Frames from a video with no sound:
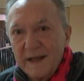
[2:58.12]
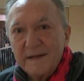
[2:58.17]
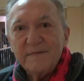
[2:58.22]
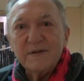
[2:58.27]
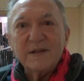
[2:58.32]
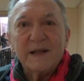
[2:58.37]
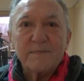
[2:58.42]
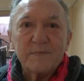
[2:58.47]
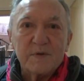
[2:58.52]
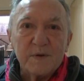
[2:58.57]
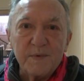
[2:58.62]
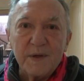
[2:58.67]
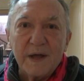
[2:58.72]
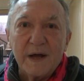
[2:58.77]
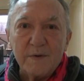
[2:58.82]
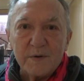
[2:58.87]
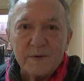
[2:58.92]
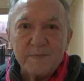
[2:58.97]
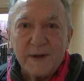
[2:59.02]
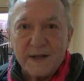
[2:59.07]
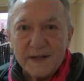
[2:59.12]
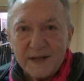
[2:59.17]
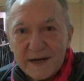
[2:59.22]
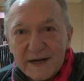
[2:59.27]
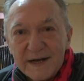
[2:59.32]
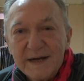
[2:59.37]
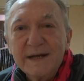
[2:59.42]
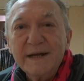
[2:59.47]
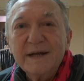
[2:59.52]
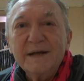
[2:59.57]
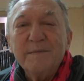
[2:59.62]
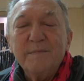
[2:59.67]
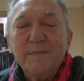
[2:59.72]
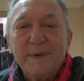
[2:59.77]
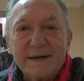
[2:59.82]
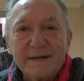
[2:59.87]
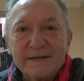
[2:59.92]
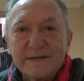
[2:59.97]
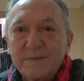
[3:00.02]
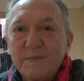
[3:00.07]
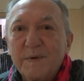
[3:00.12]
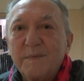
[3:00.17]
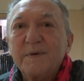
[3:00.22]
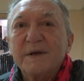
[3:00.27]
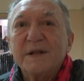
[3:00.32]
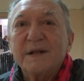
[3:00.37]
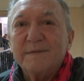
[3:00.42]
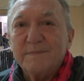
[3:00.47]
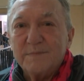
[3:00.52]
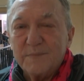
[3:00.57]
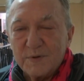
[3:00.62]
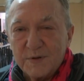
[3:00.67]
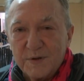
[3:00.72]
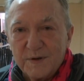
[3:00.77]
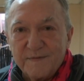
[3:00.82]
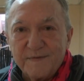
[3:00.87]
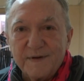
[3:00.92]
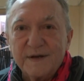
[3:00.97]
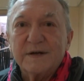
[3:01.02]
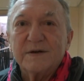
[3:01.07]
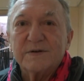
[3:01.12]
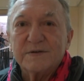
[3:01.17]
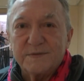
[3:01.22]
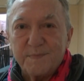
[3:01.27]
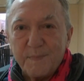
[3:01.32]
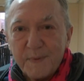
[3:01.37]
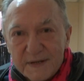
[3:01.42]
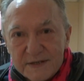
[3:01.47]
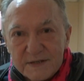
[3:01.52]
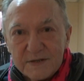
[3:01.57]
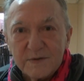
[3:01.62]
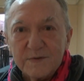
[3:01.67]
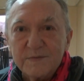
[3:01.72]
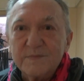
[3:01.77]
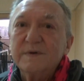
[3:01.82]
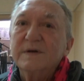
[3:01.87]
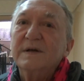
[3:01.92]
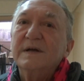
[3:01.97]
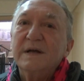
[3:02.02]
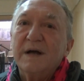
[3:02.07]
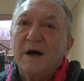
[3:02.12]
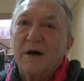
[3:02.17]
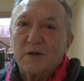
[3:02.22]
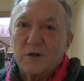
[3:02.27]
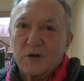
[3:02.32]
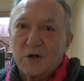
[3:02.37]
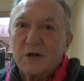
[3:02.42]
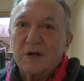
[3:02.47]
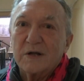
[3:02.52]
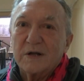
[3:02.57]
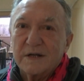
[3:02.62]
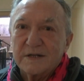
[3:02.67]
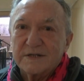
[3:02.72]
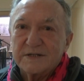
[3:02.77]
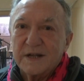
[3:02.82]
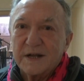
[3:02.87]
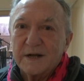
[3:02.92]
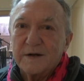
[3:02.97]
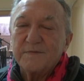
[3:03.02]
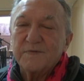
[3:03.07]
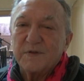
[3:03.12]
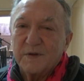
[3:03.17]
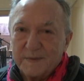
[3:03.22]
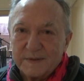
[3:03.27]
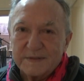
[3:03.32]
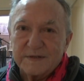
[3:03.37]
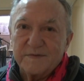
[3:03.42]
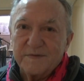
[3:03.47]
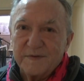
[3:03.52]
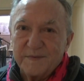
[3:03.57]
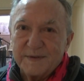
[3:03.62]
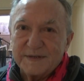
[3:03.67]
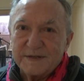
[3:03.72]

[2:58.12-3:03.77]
Witam, to Michał Urbaniak. Bardzo popieram budowę hospicjum onkologicznego w Tomaszowie